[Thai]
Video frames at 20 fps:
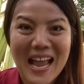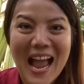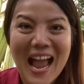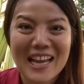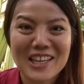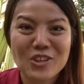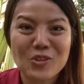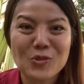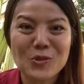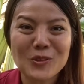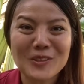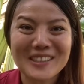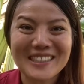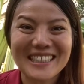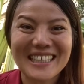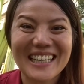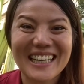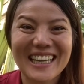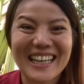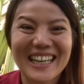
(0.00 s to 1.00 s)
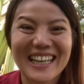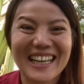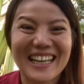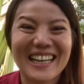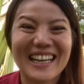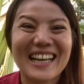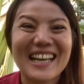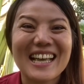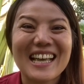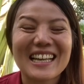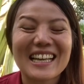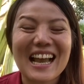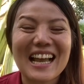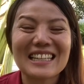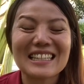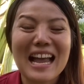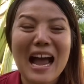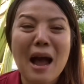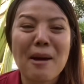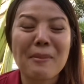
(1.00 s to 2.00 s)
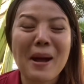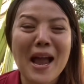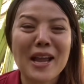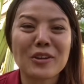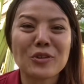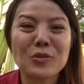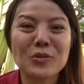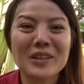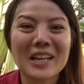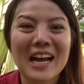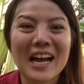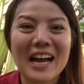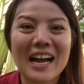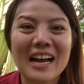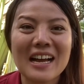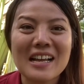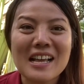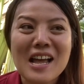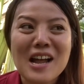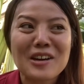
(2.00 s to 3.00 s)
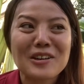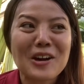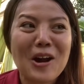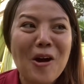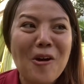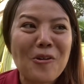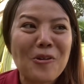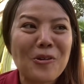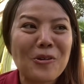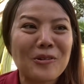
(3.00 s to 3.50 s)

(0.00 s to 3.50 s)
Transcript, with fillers: อายุ การถามอายุนะคะ เรา